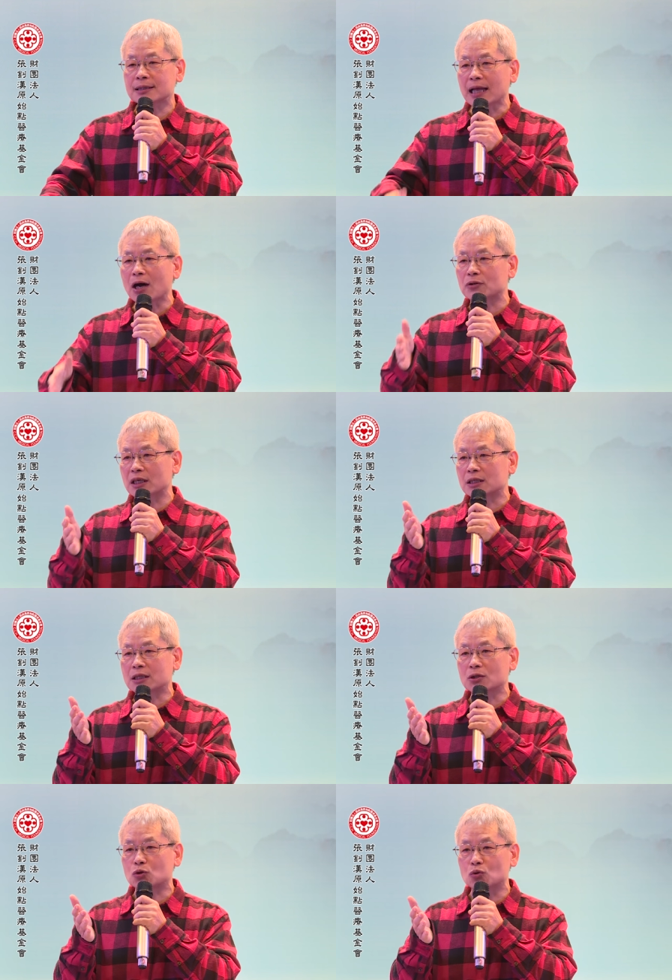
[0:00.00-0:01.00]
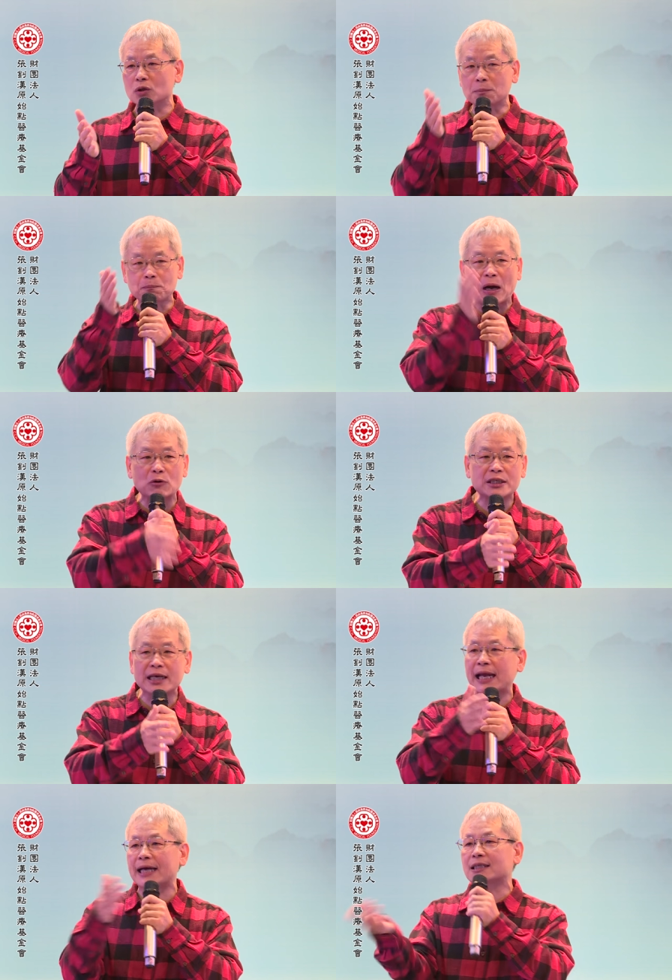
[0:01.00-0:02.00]
到底是属于保
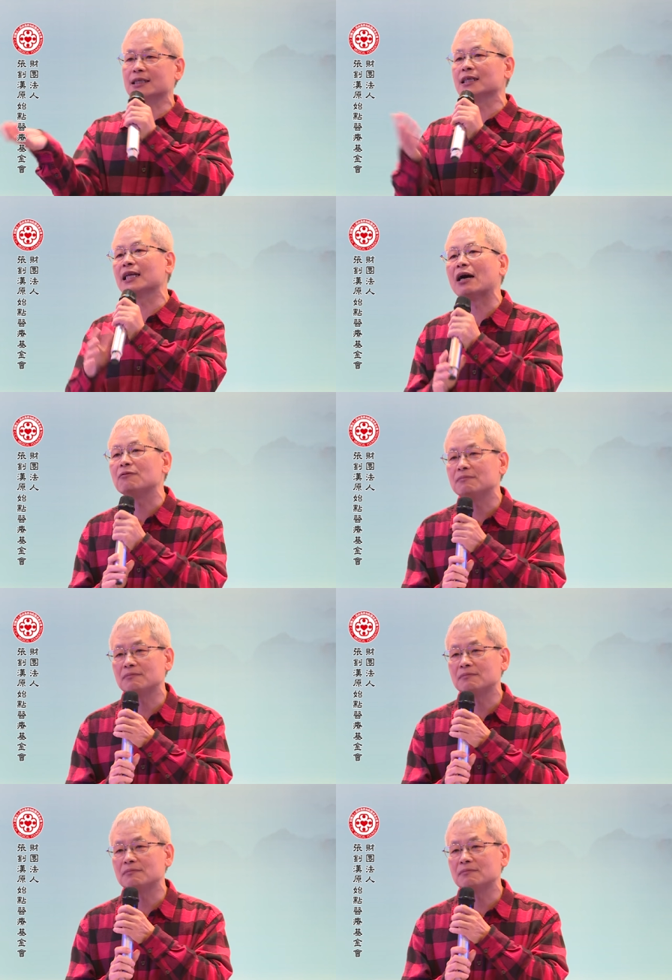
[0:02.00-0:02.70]
健还是医疗？